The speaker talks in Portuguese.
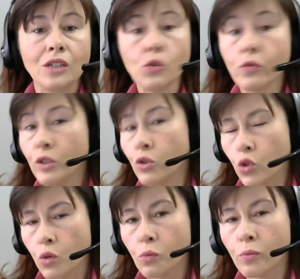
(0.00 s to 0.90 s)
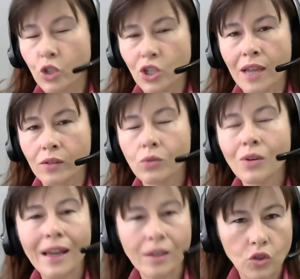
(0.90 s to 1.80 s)
No vídeo sobre o projeto do
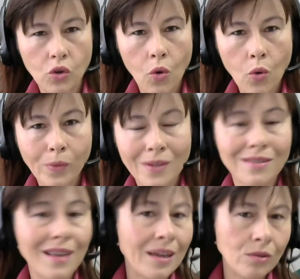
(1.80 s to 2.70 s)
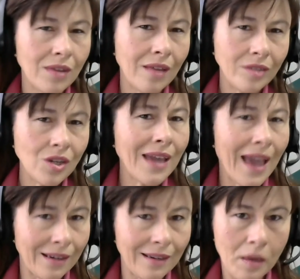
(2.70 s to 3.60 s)
carrinho de compras era o David
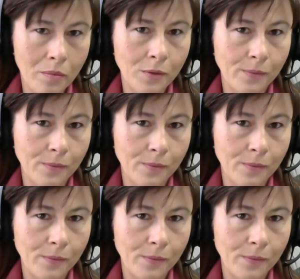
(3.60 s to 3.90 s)
Kelly, lembram?